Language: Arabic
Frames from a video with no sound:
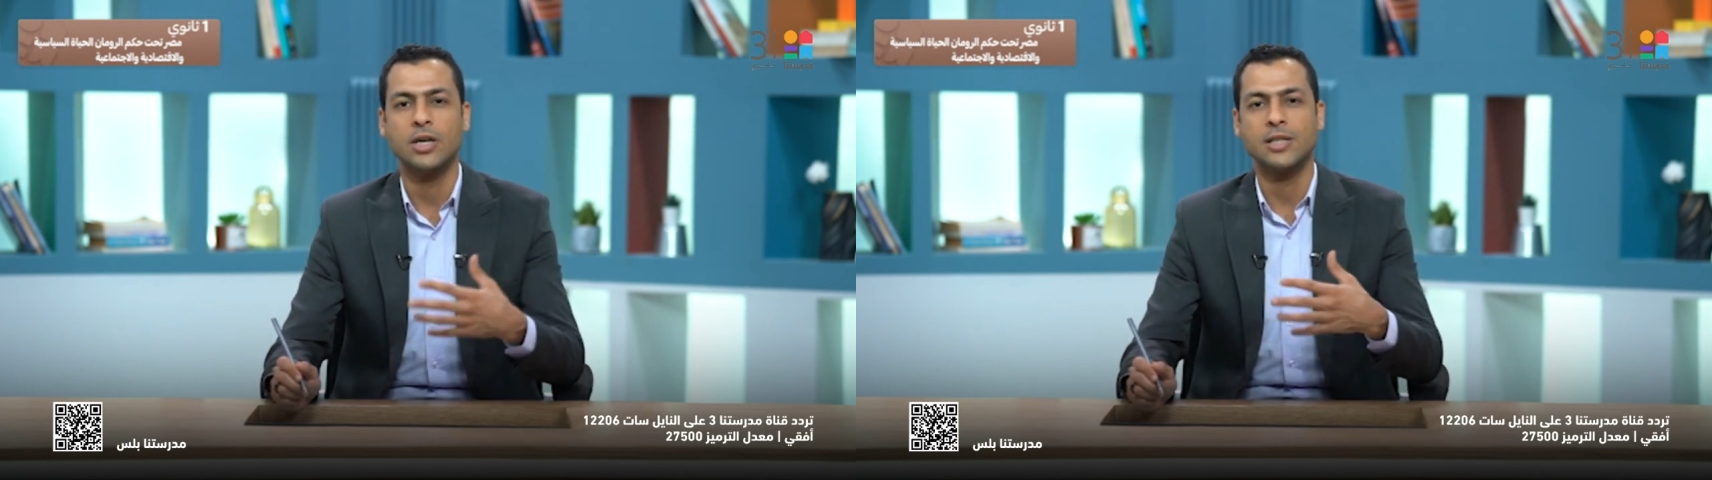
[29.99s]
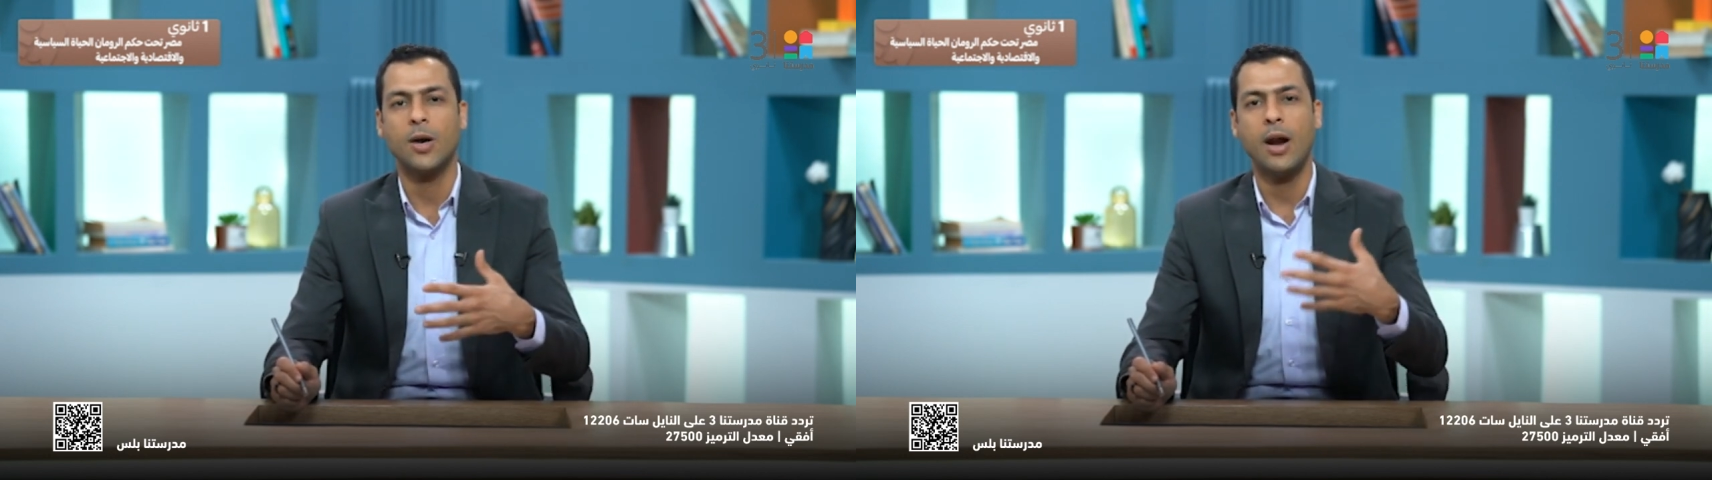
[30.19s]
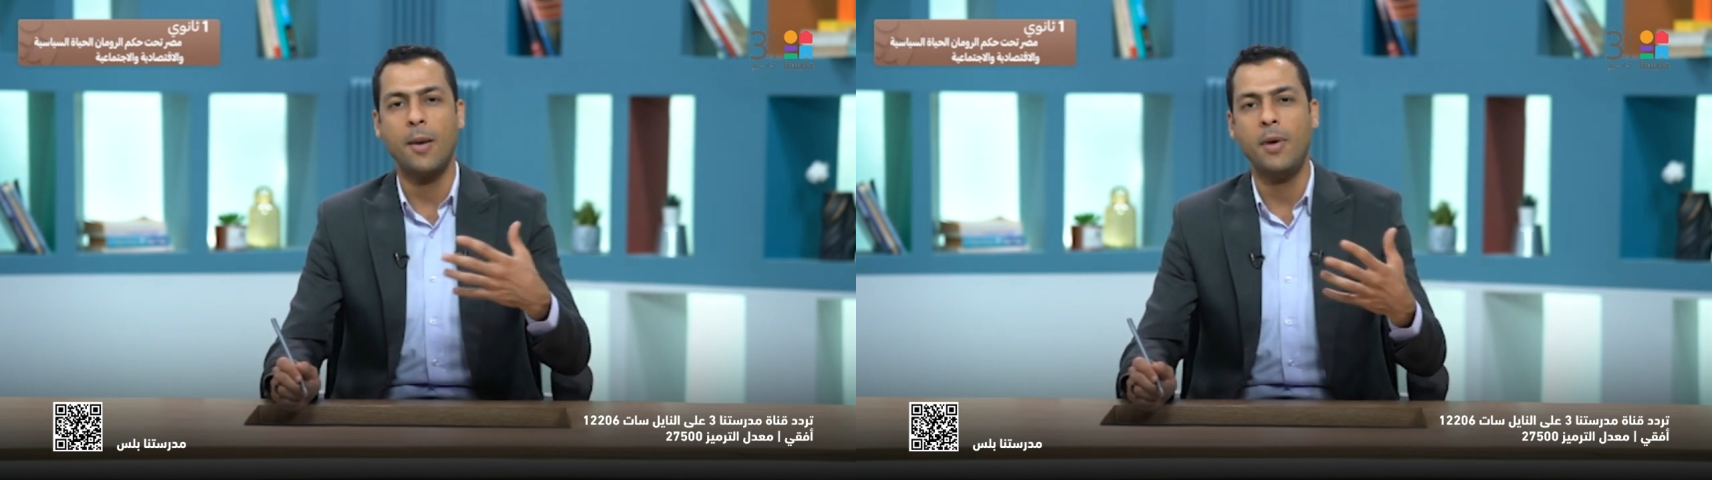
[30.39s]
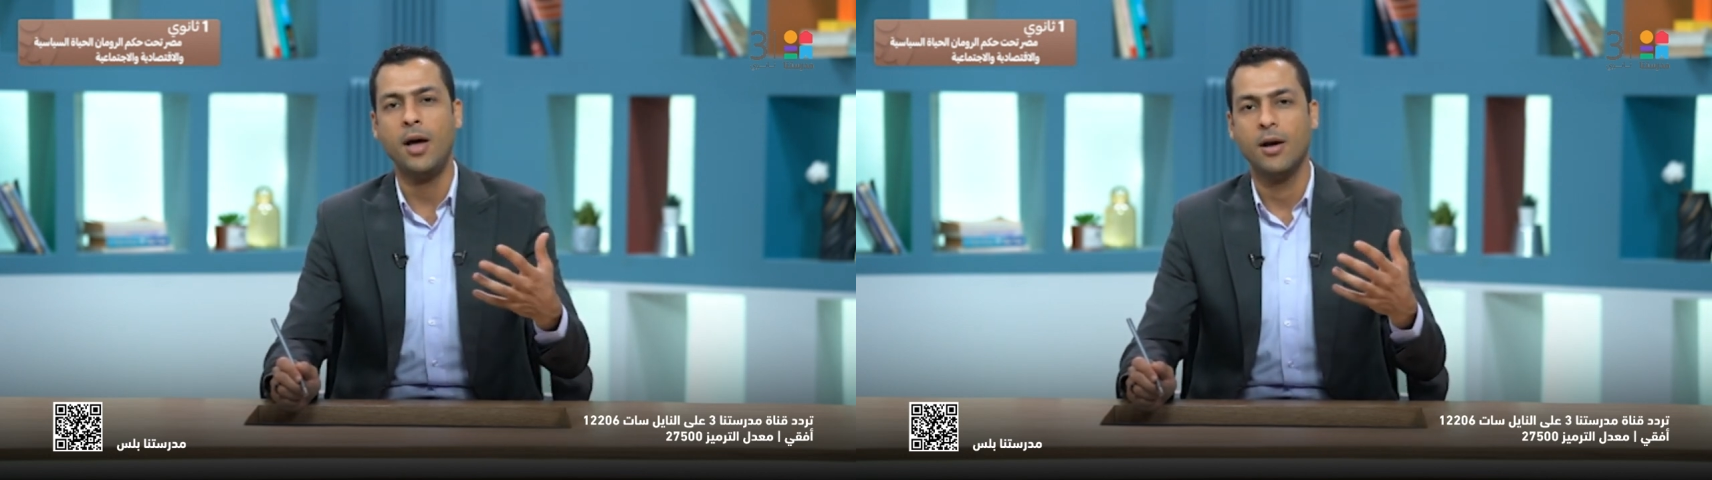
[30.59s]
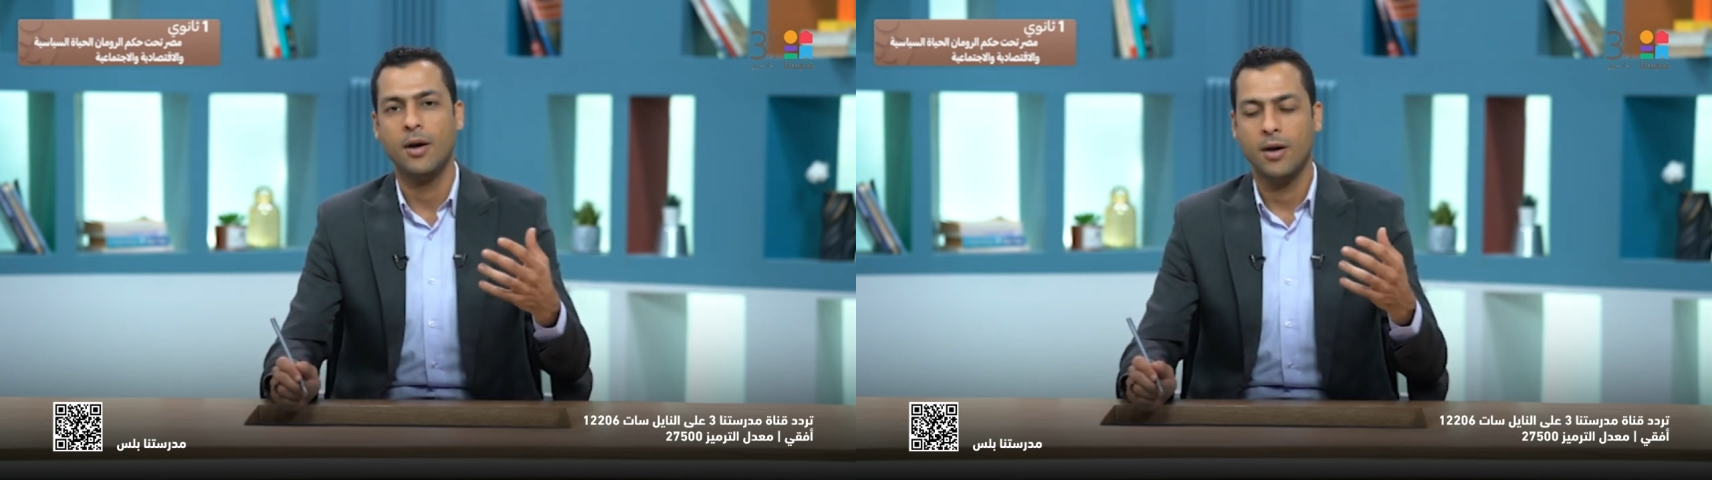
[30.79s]
يزرعوا القمح
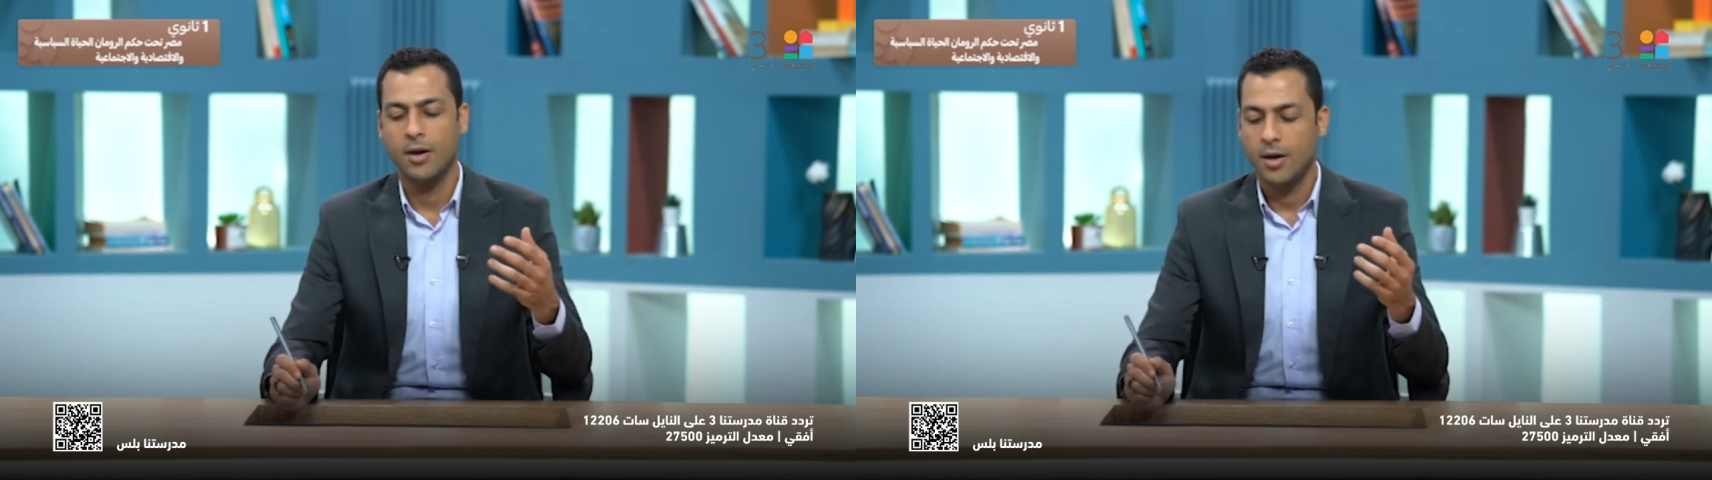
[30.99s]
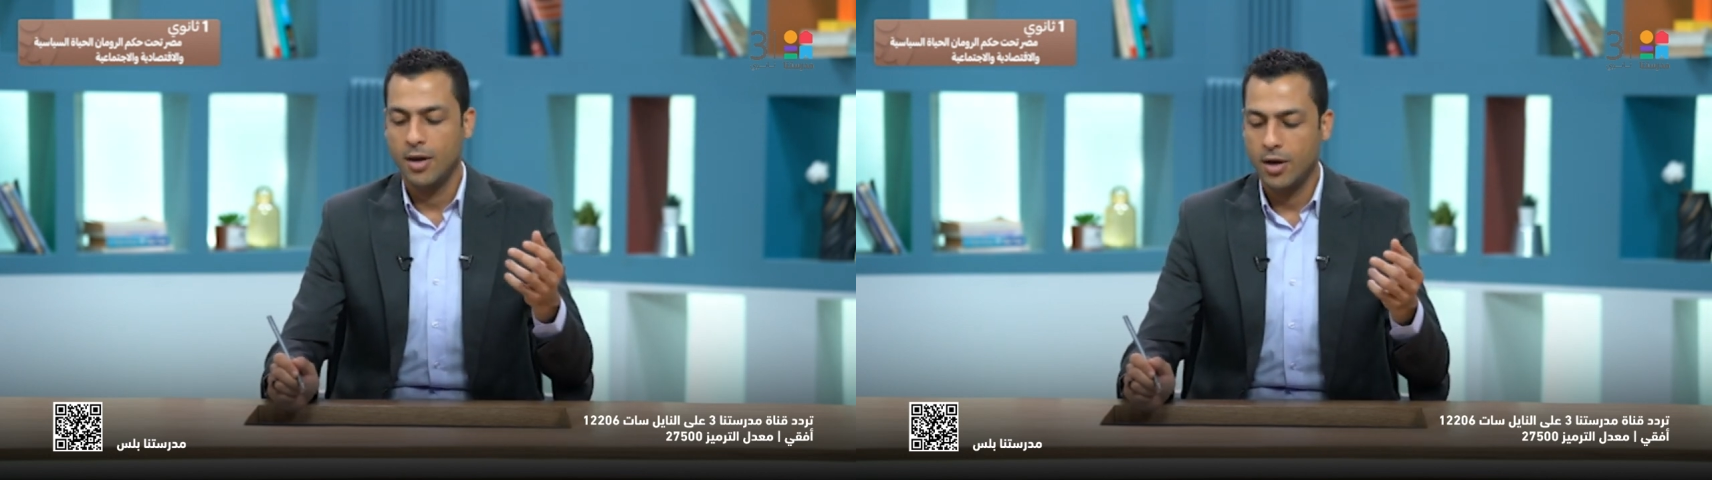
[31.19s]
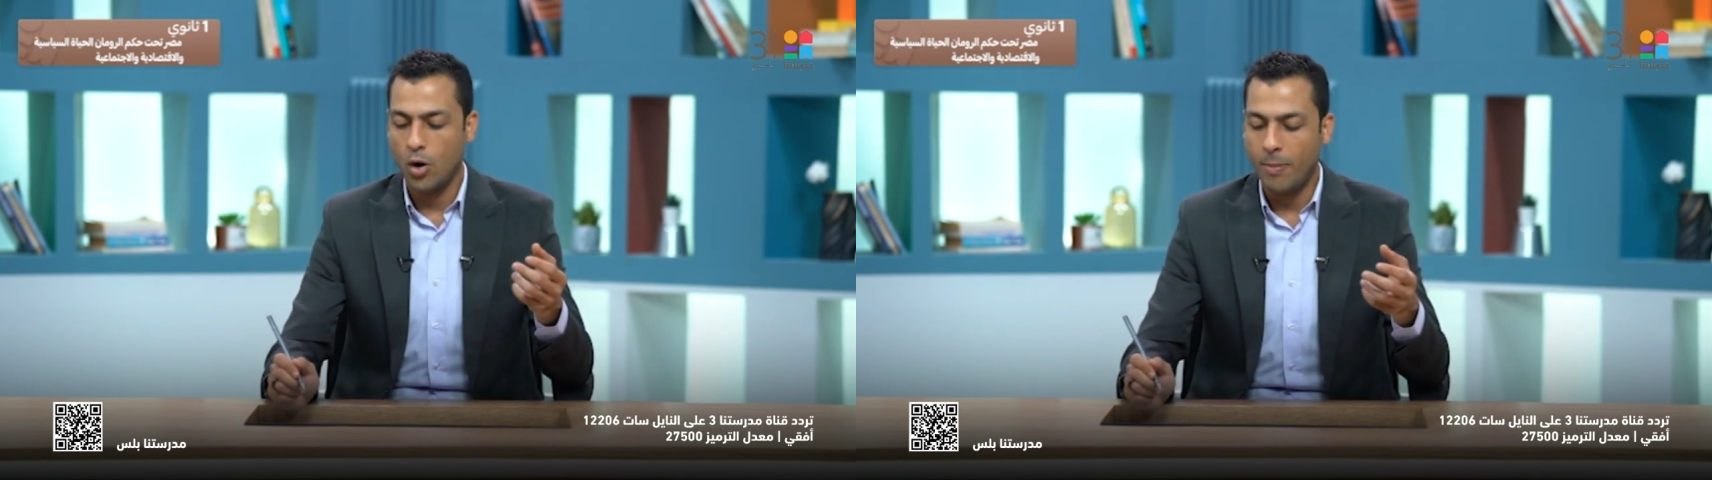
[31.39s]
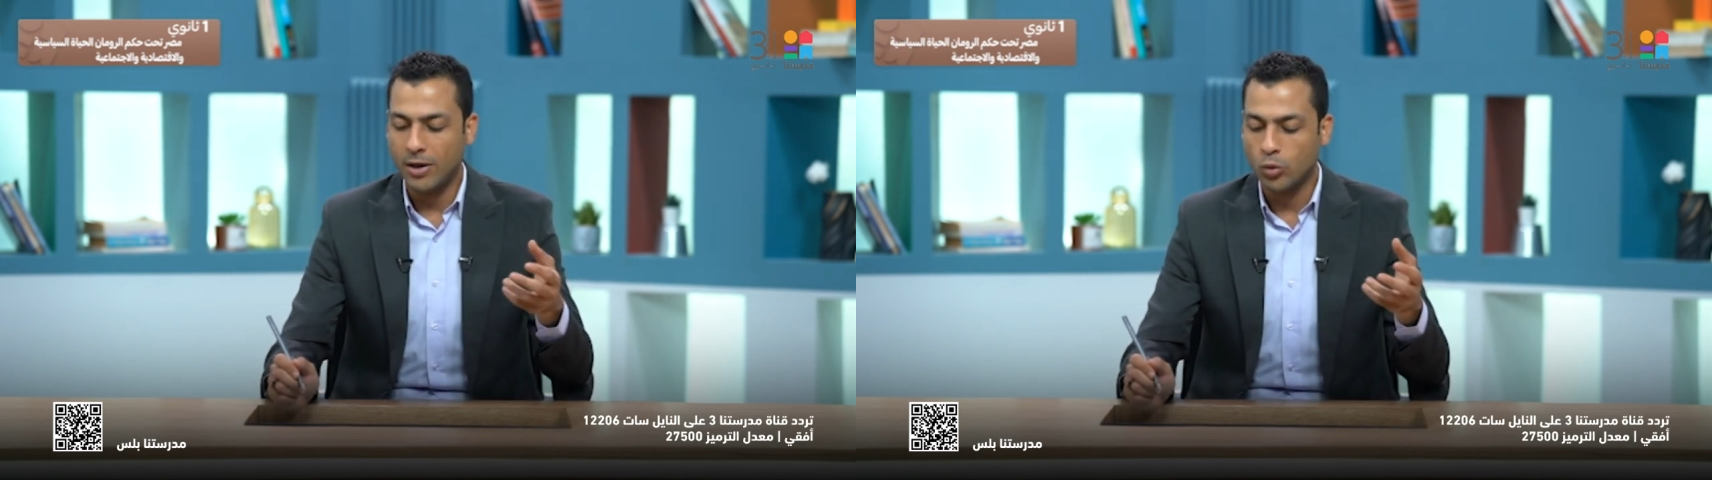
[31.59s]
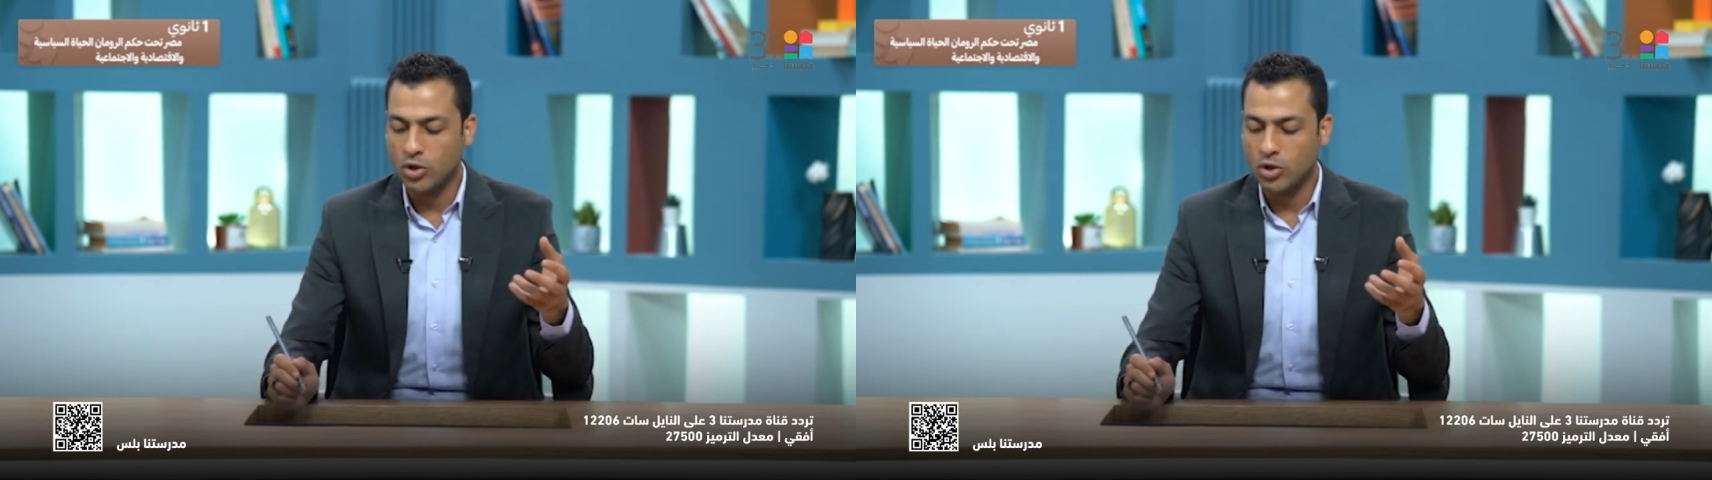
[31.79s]
ان هو محصول